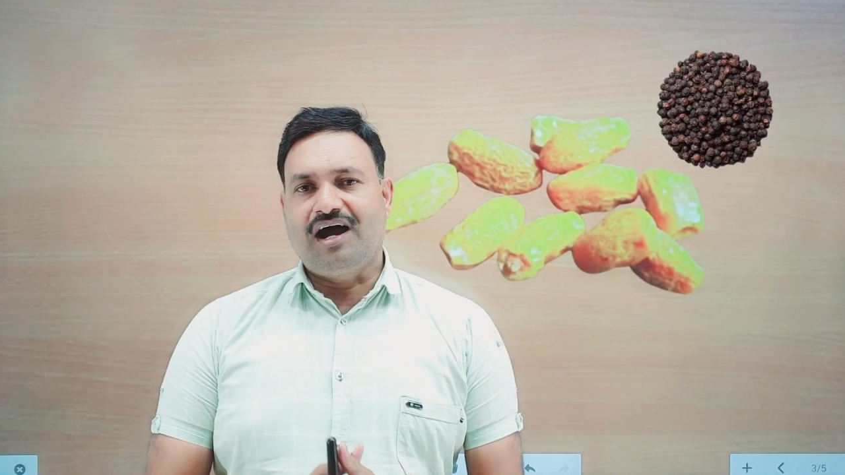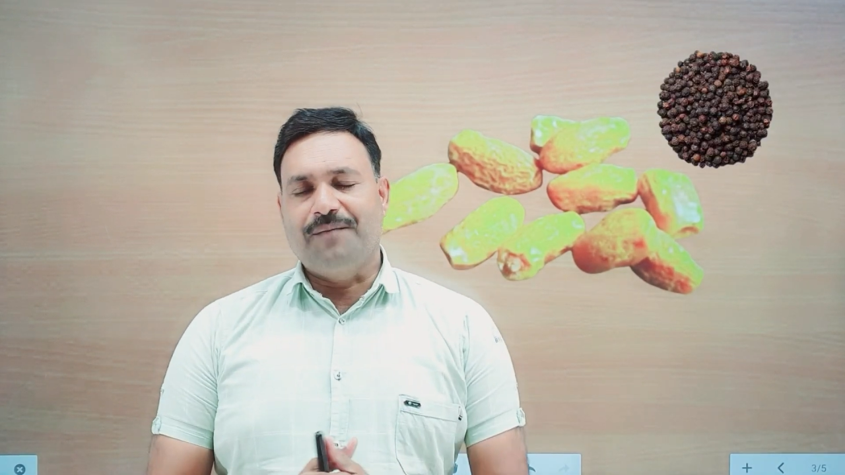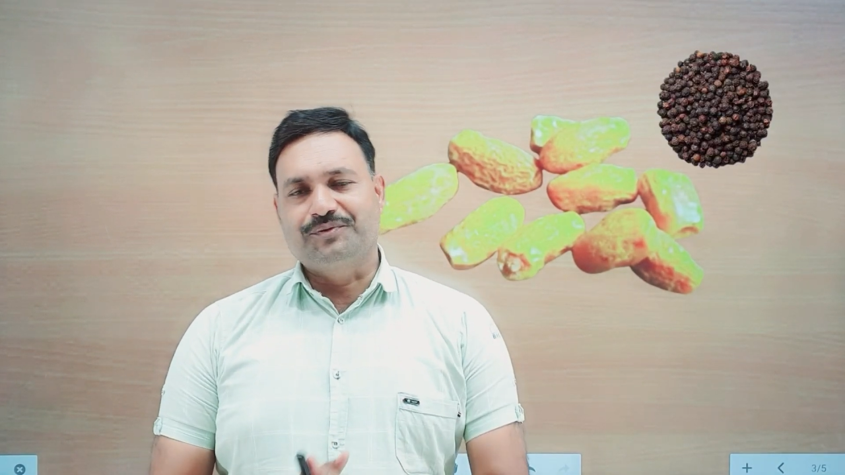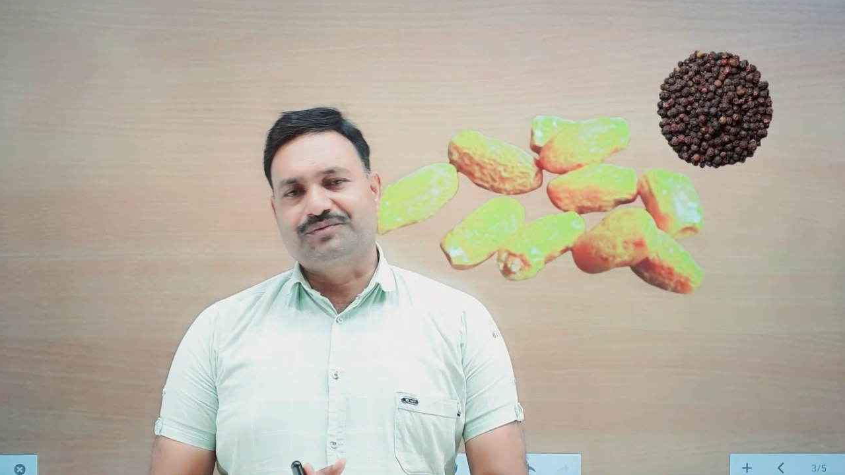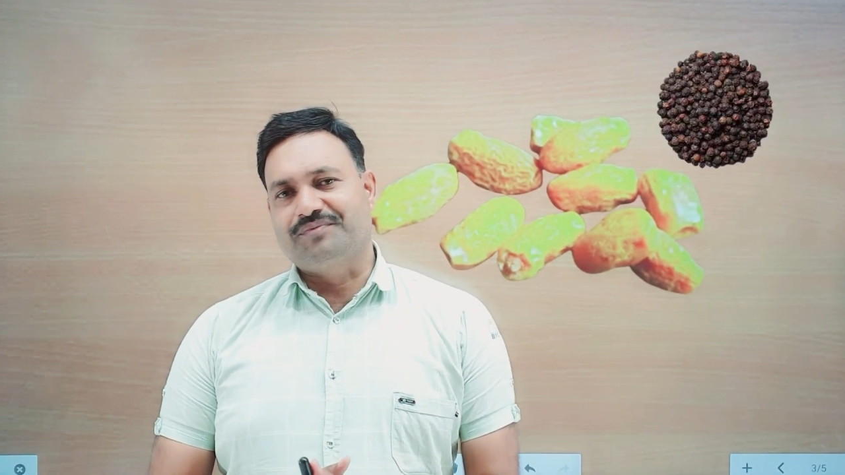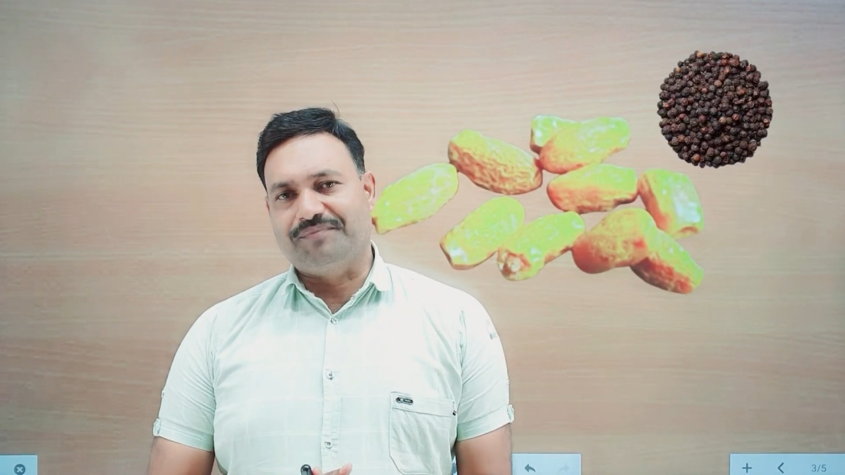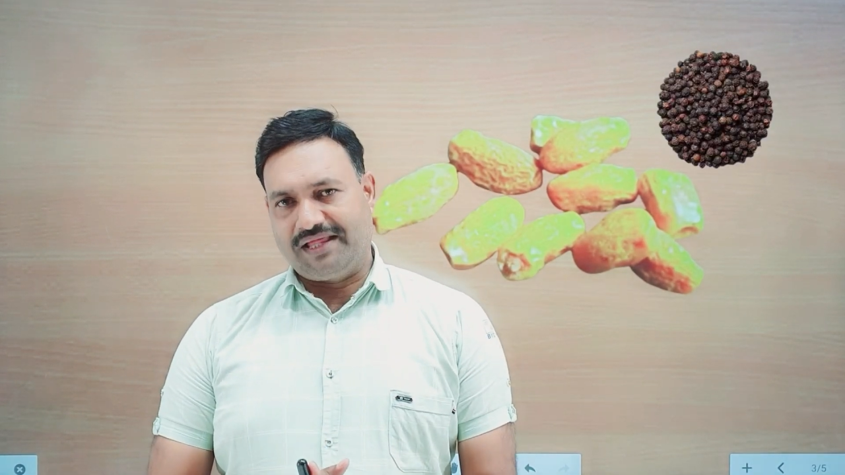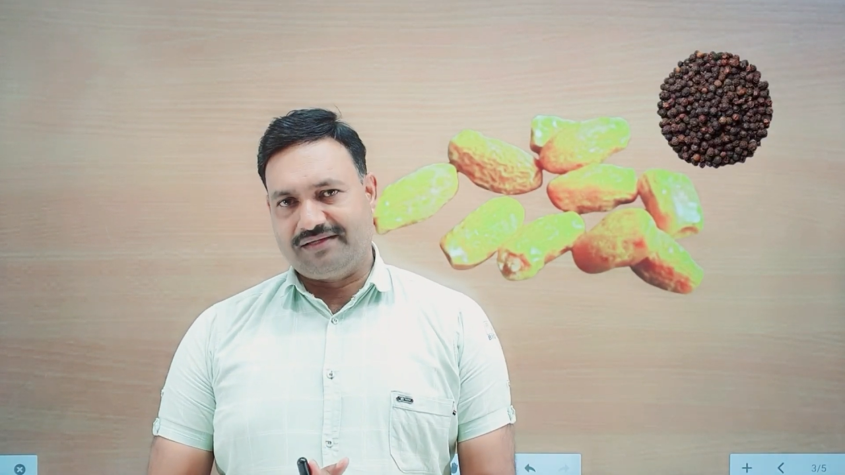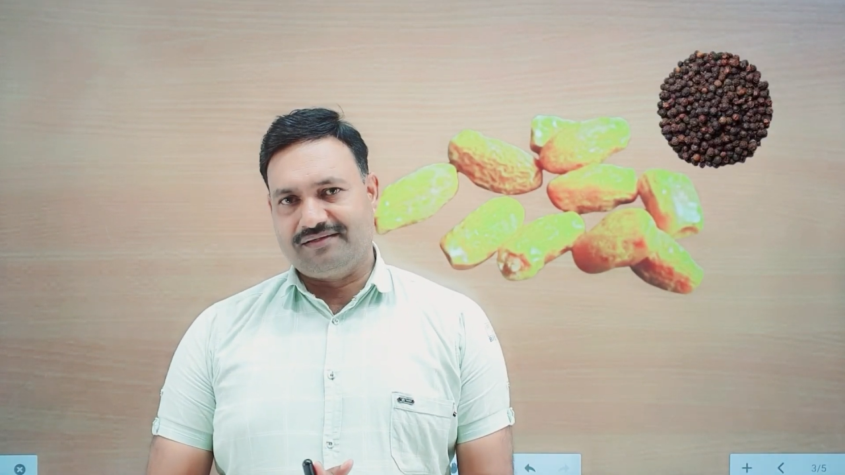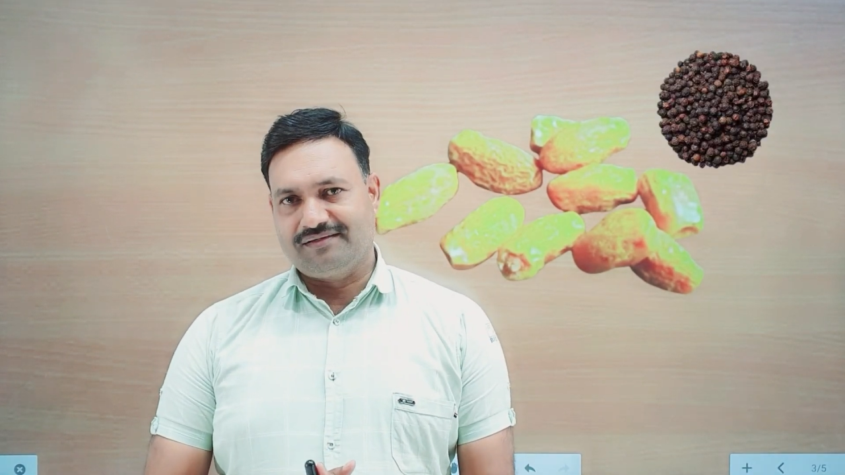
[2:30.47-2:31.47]
आप उसमें
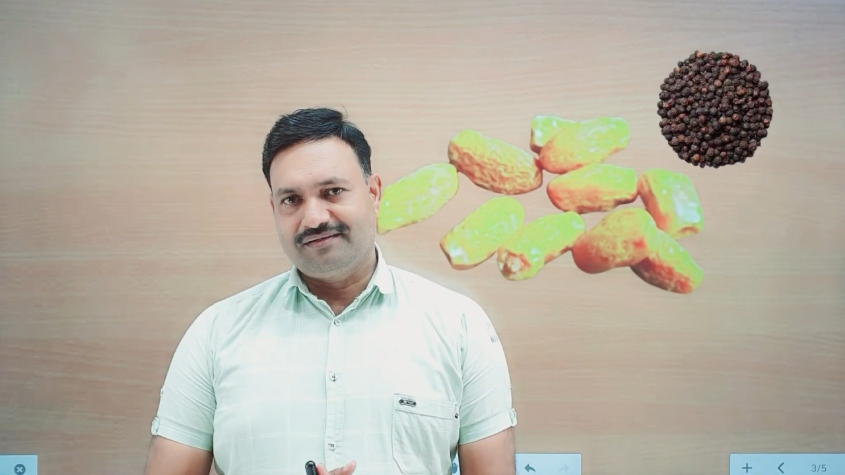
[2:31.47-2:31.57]
मिलाइए